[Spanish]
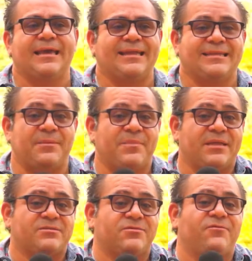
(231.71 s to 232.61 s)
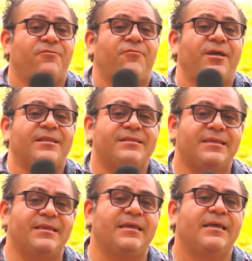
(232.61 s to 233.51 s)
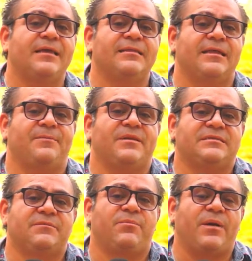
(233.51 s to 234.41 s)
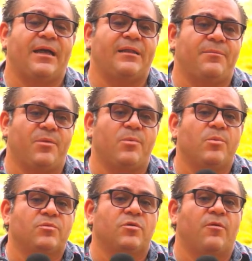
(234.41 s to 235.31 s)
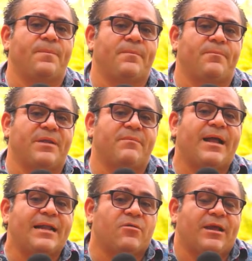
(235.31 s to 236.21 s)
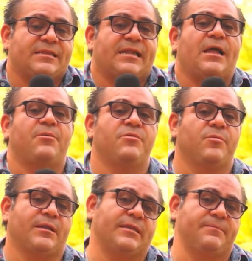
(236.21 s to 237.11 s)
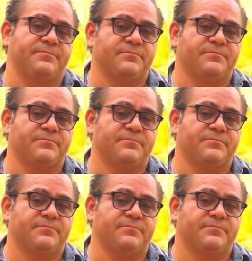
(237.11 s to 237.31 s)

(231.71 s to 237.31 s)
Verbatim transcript: que también son fuente del principal producto primario generado en Yucatán.